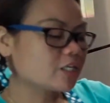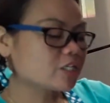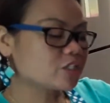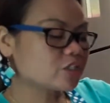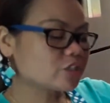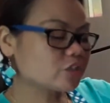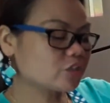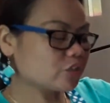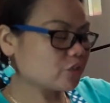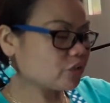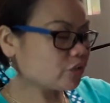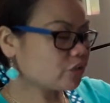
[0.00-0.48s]

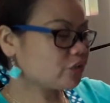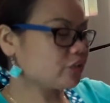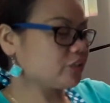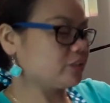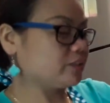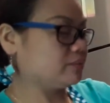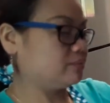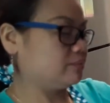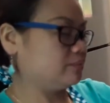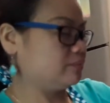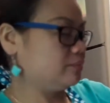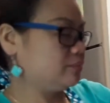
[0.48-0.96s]
So,
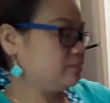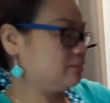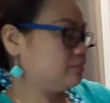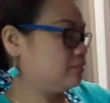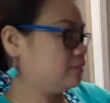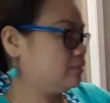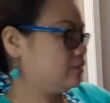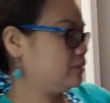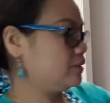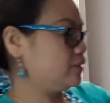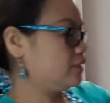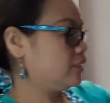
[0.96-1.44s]
yun.
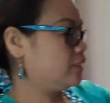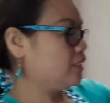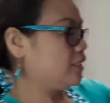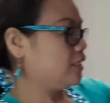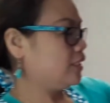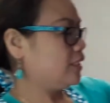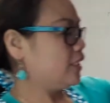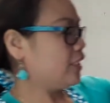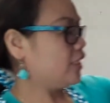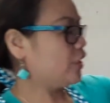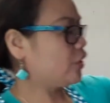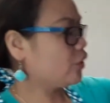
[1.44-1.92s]

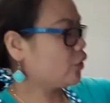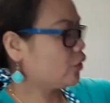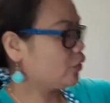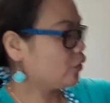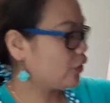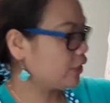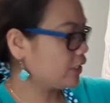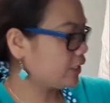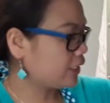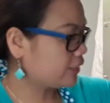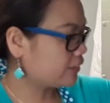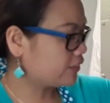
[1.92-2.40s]
Ito,
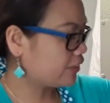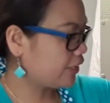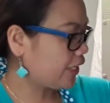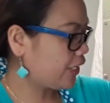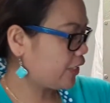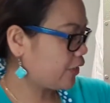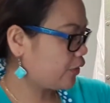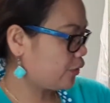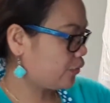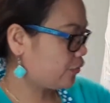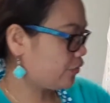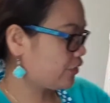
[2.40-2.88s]
itatry
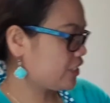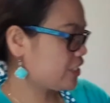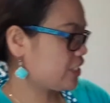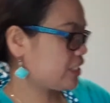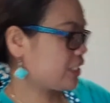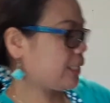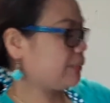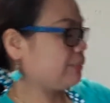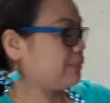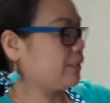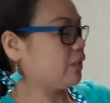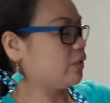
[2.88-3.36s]
ko. First
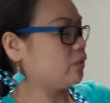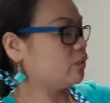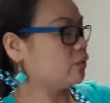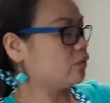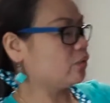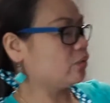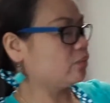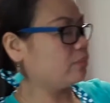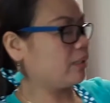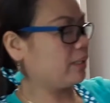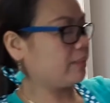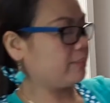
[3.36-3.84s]
time akong
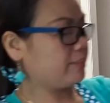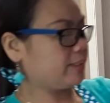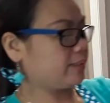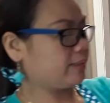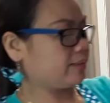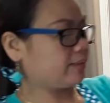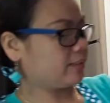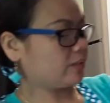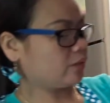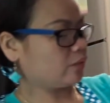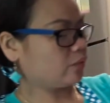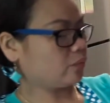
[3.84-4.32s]
gumamit
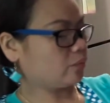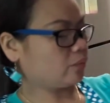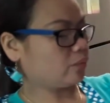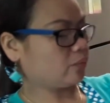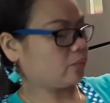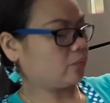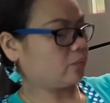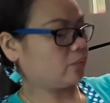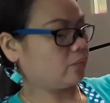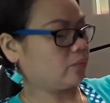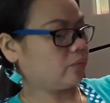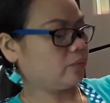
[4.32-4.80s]
nito
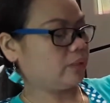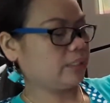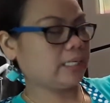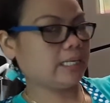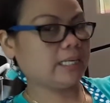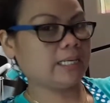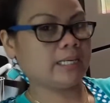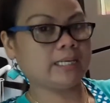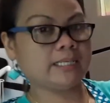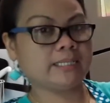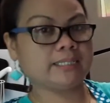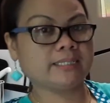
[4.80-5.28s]

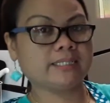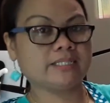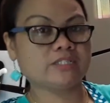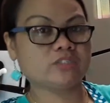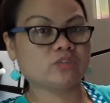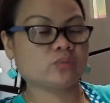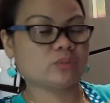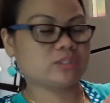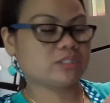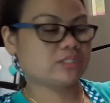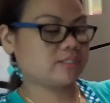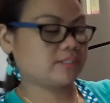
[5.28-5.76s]
na hindi
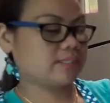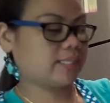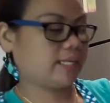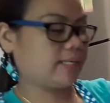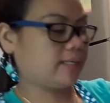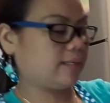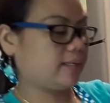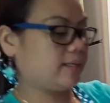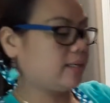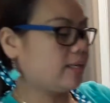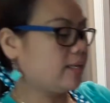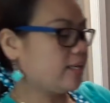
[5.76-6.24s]
sweet
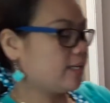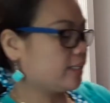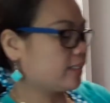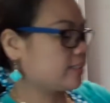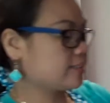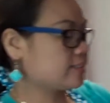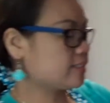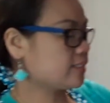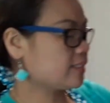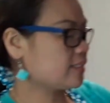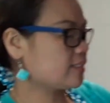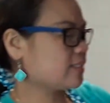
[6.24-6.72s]
style.
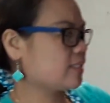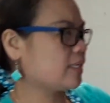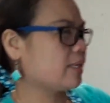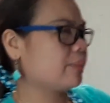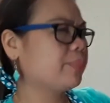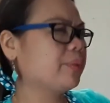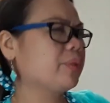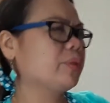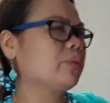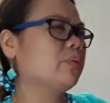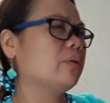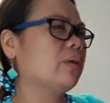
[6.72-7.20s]
Kasi nga
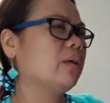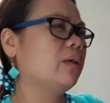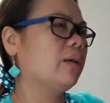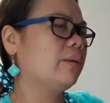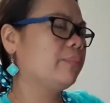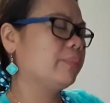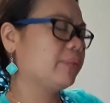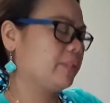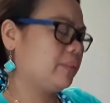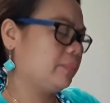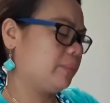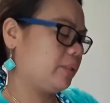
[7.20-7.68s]
sinabi ko,
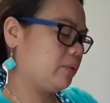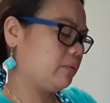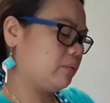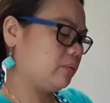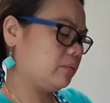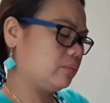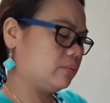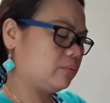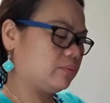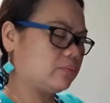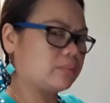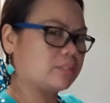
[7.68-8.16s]
gagamit naman ako
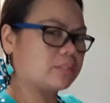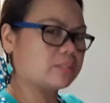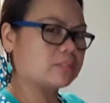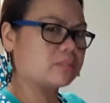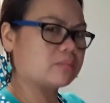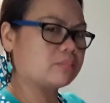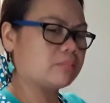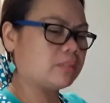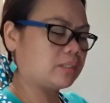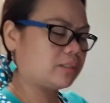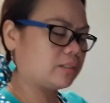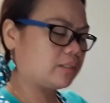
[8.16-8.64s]
ng condensed
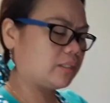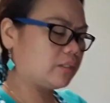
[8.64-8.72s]
milk.